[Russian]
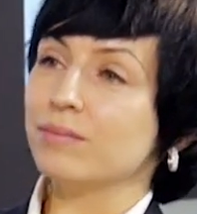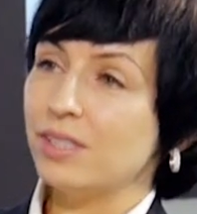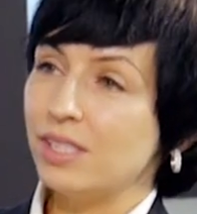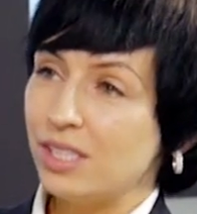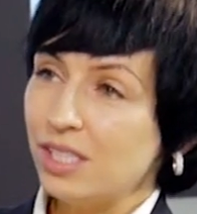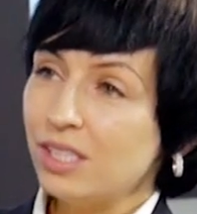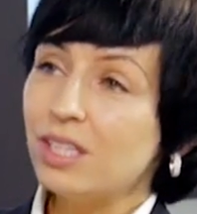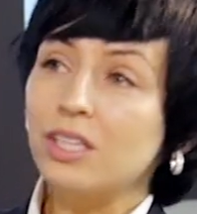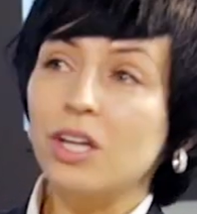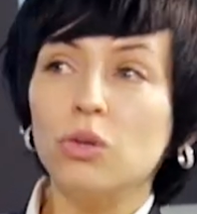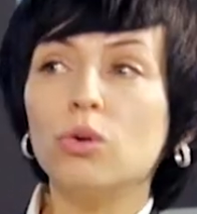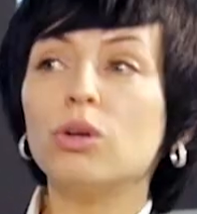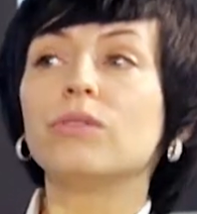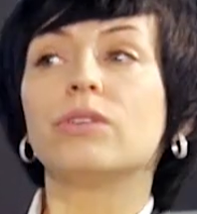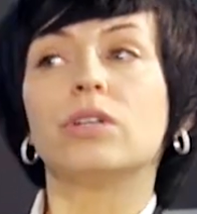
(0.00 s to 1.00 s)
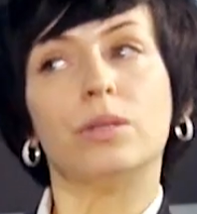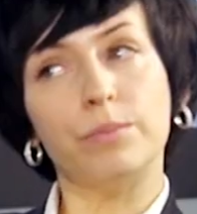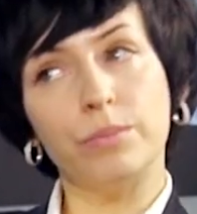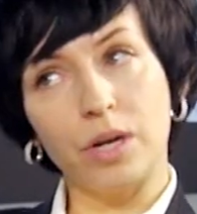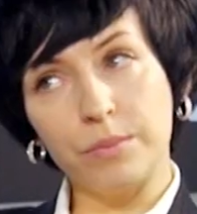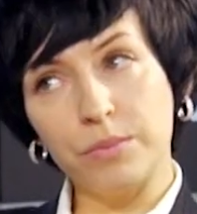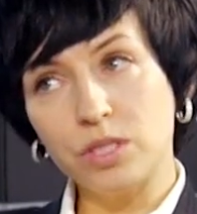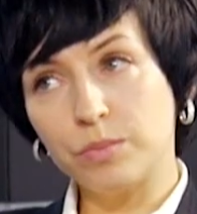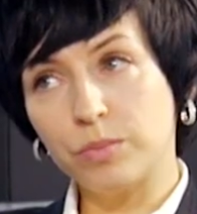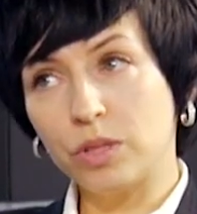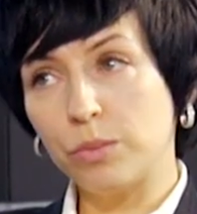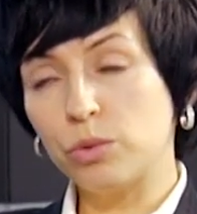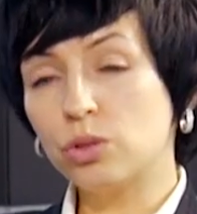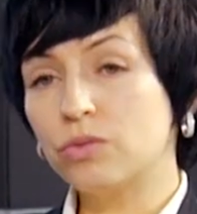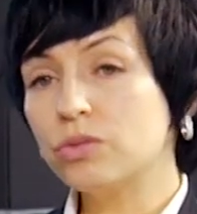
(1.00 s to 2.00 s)
идти на налоговый компромисс,
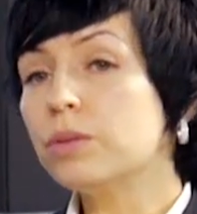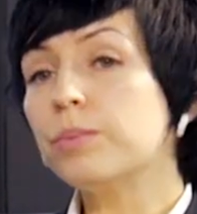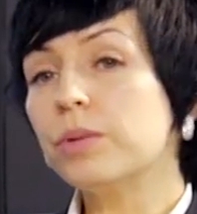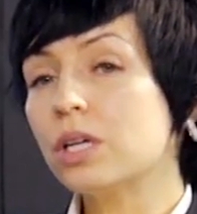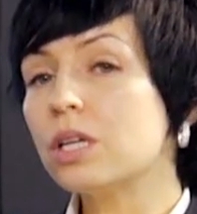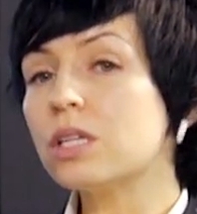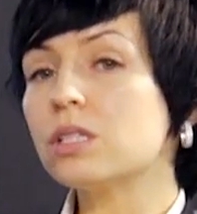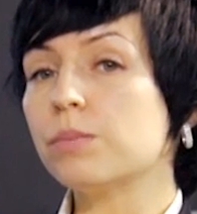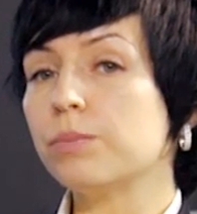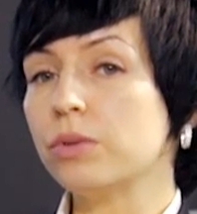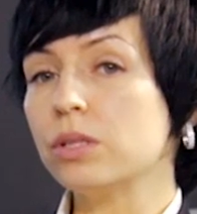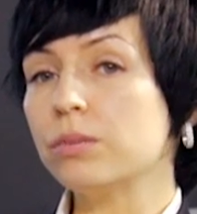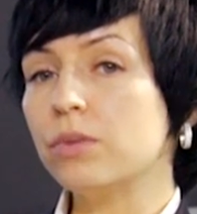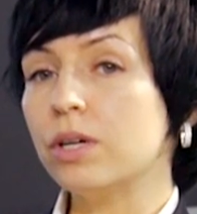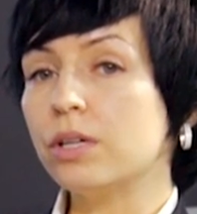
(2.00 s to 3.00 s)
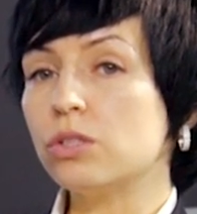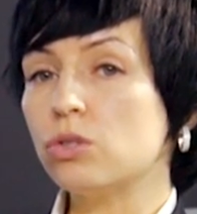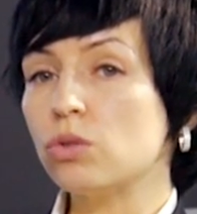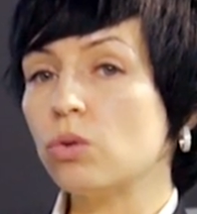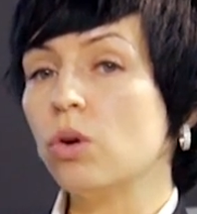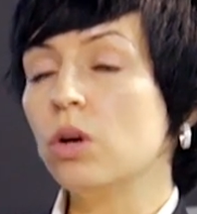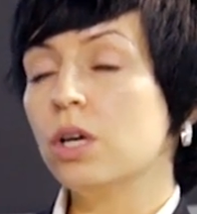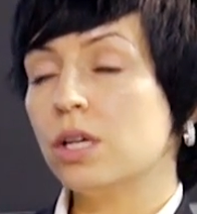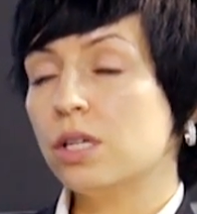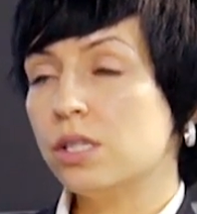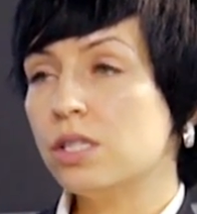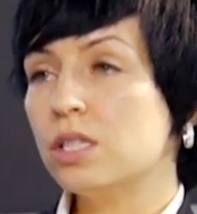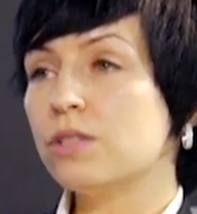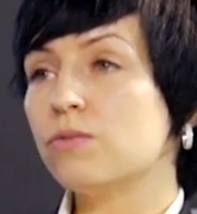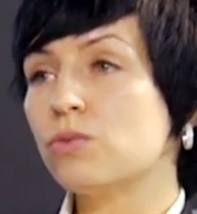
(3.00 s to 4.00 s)
потому что все прекрасно понимают, что
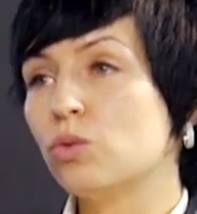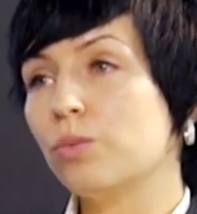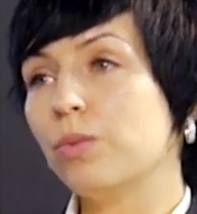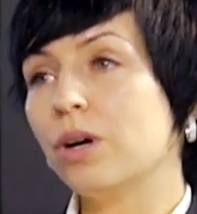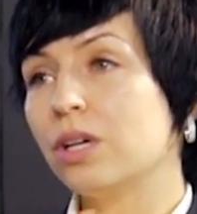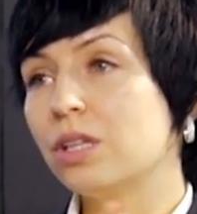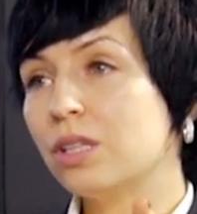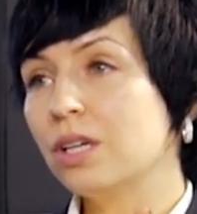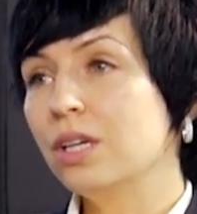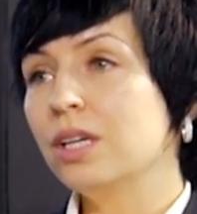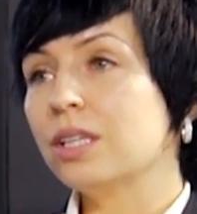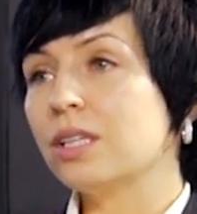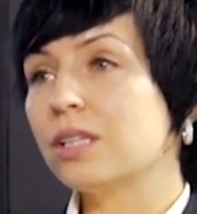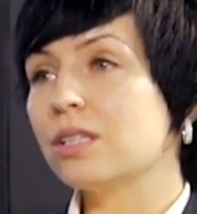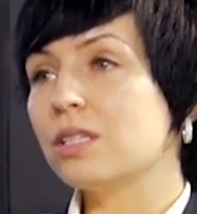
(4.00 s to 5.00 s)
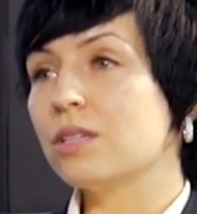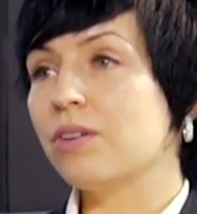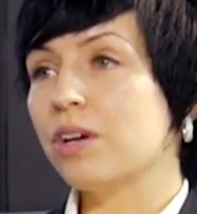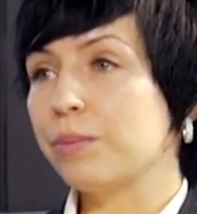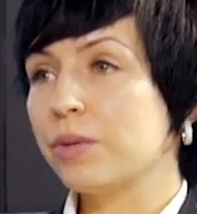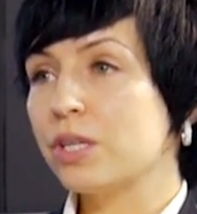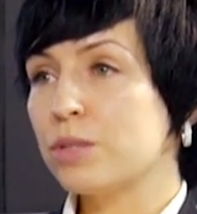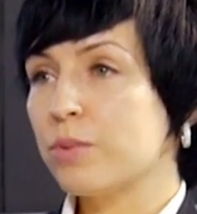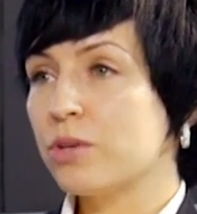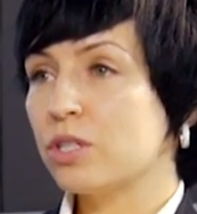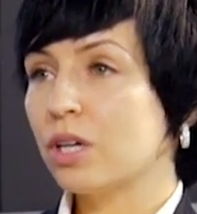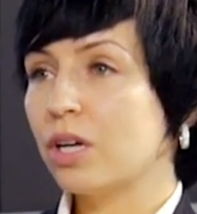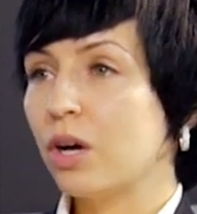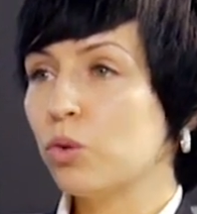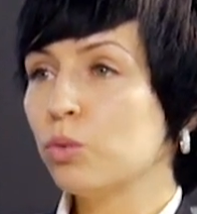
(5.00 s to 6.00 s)
здесь вступает так называемая
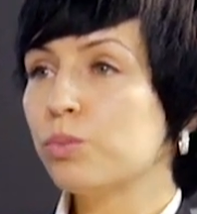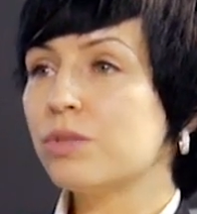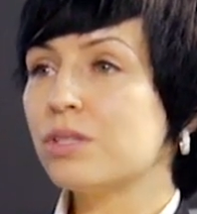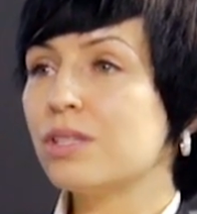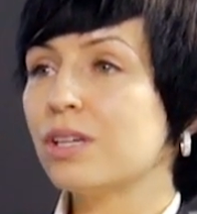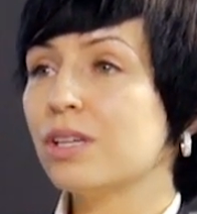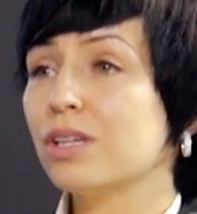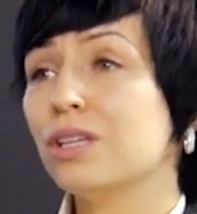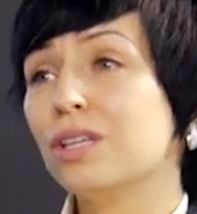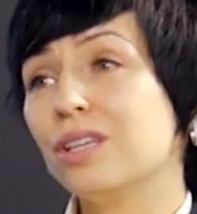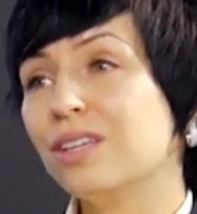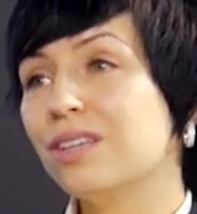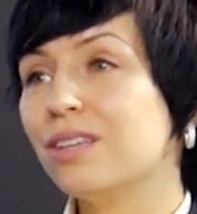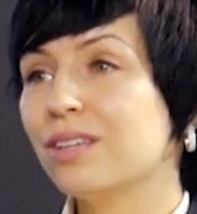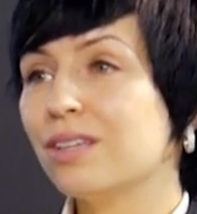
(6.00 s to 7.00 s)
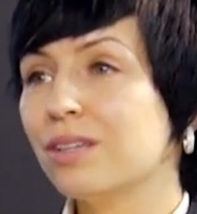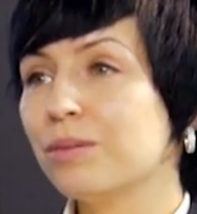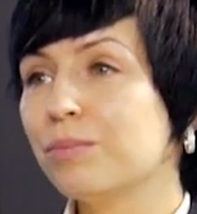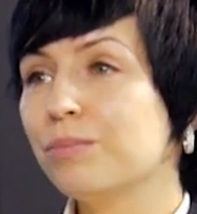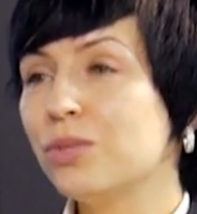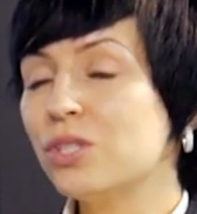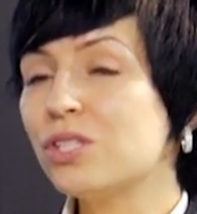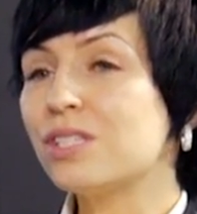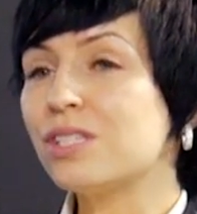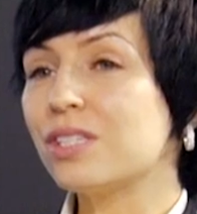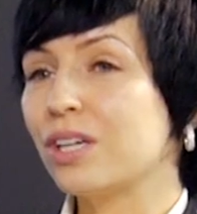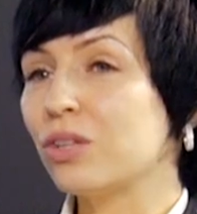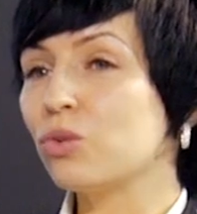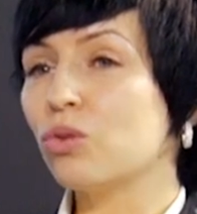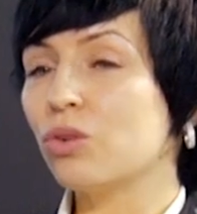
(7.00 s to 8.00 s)
госпожа коррупция и бизнес,
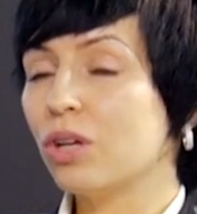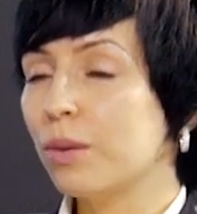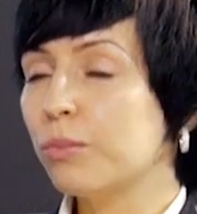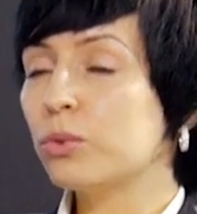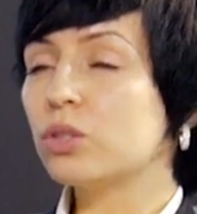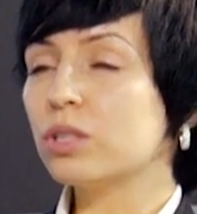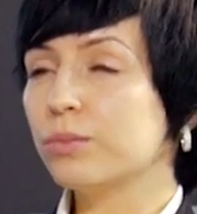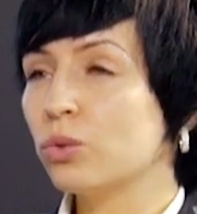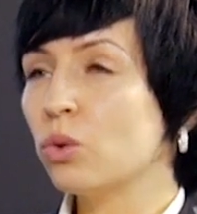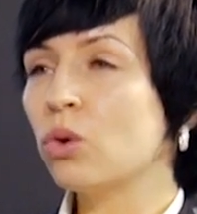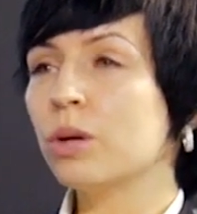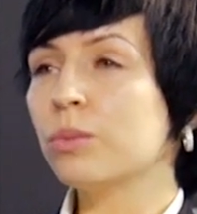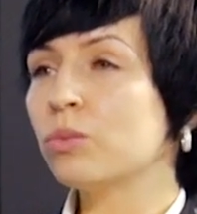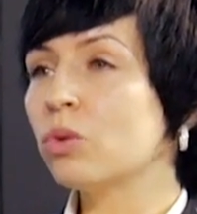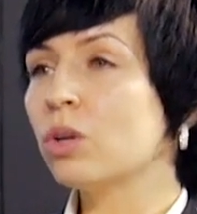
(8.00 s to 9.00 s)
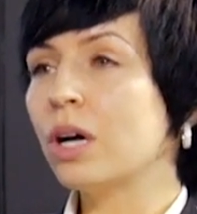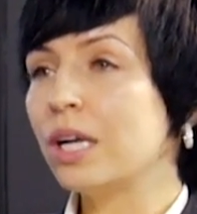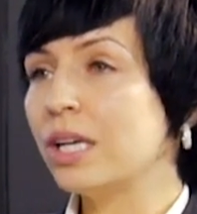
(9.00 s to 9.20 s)
который работал много-много